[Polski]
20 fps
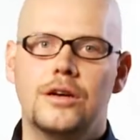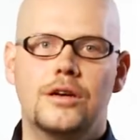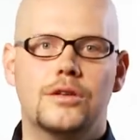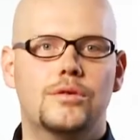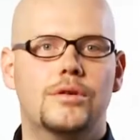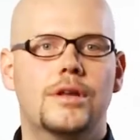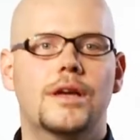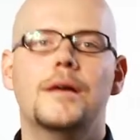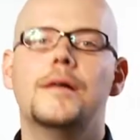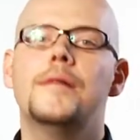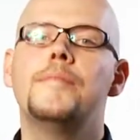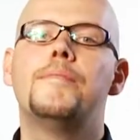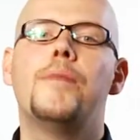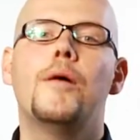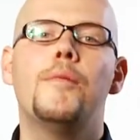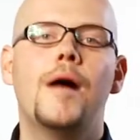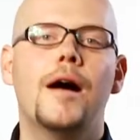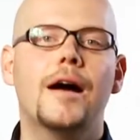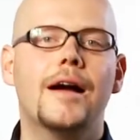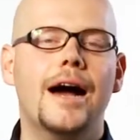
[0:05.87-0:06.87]
które
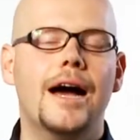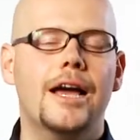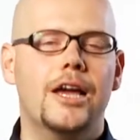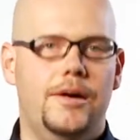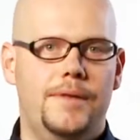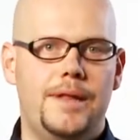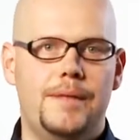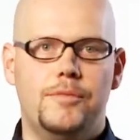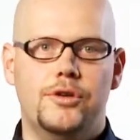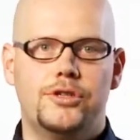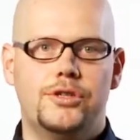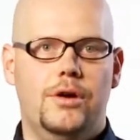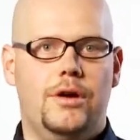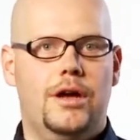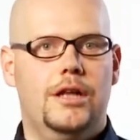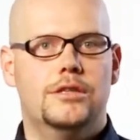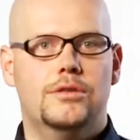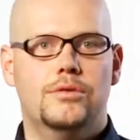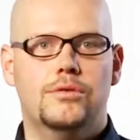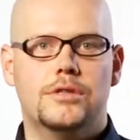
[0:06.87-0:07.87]
pomagają nam
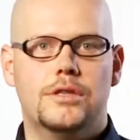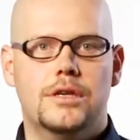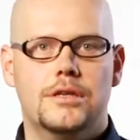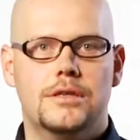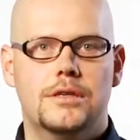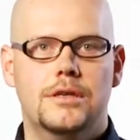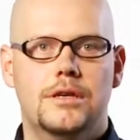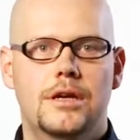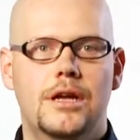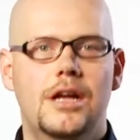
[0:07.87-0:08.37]
osiągać sukces.